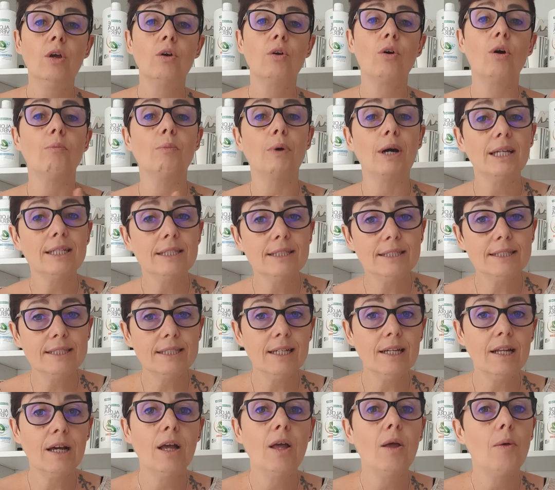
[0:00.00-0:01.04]
Comment
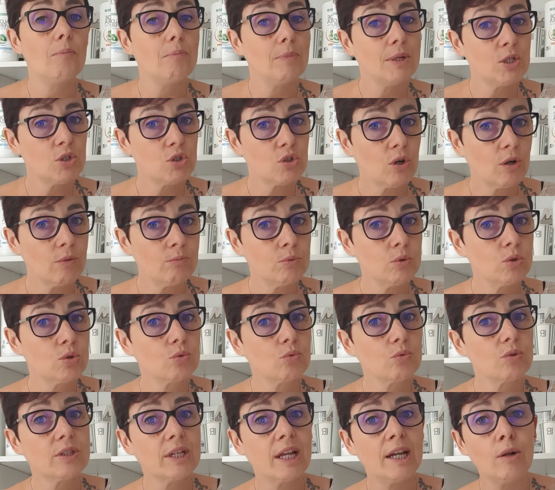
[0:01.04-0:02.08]
est-il Mes jambes
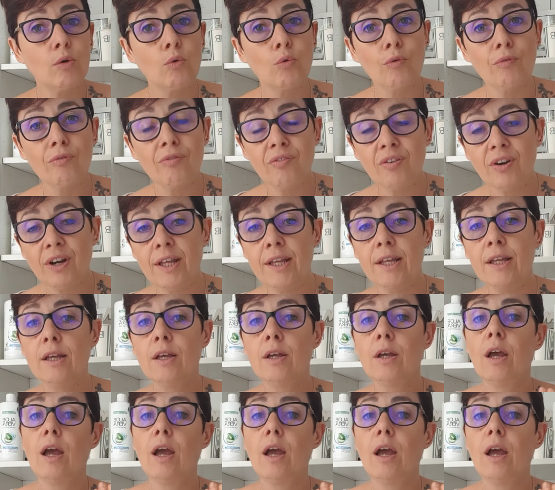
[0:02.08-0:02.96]
sont-elles gonflées